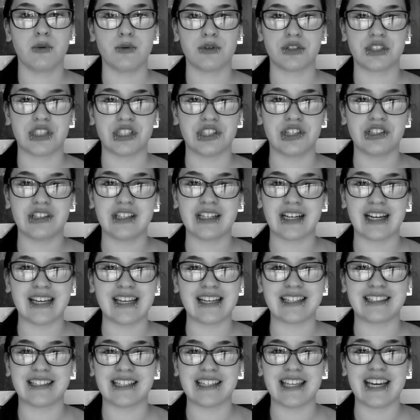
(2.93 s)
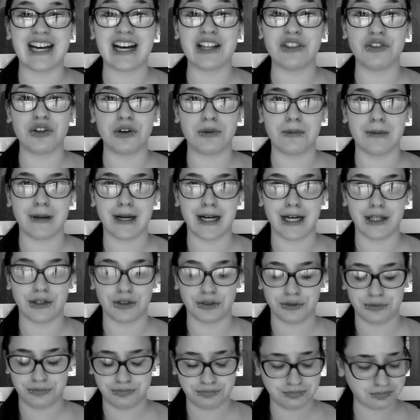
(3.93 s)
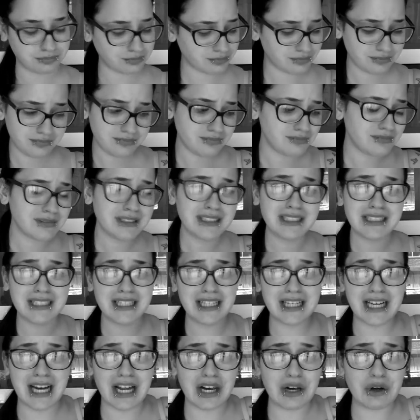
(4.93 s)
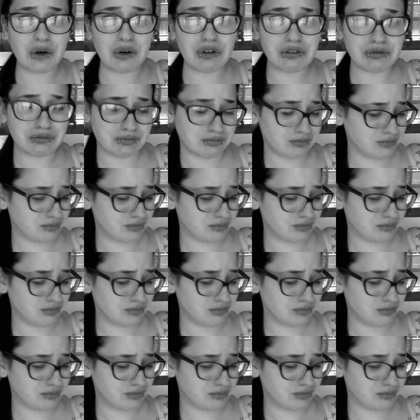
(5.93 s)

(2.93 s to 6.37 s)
Como se nota que ya está llegando el verano. ¡Qué calor!